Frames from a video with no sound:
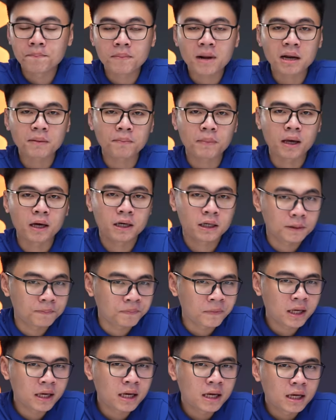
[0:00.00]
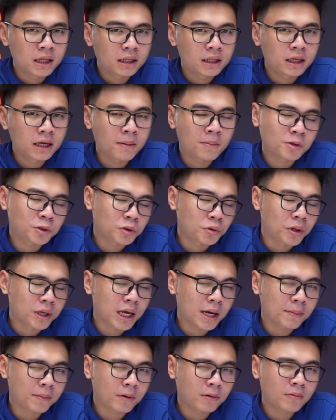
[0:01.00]
mát mẻ hơn thì à, một số anh
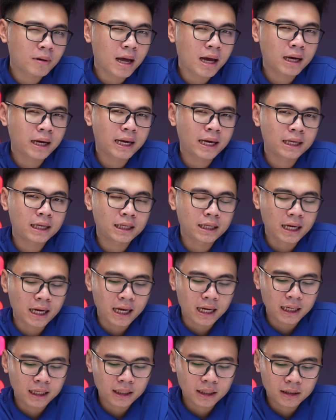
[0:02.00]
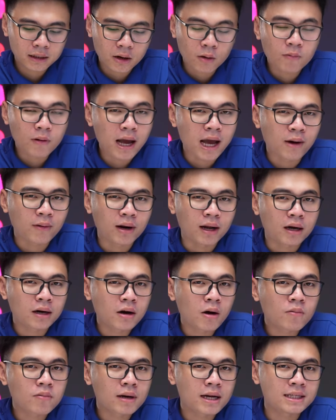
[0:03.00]
em cũng đã nghe đến cái công nghệ gọi là
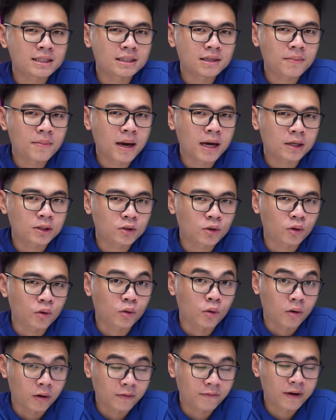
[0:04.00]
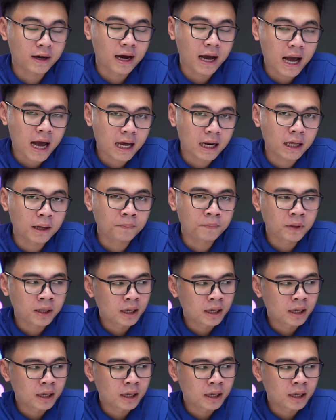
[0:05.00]
không decibel rồi của VGA đấy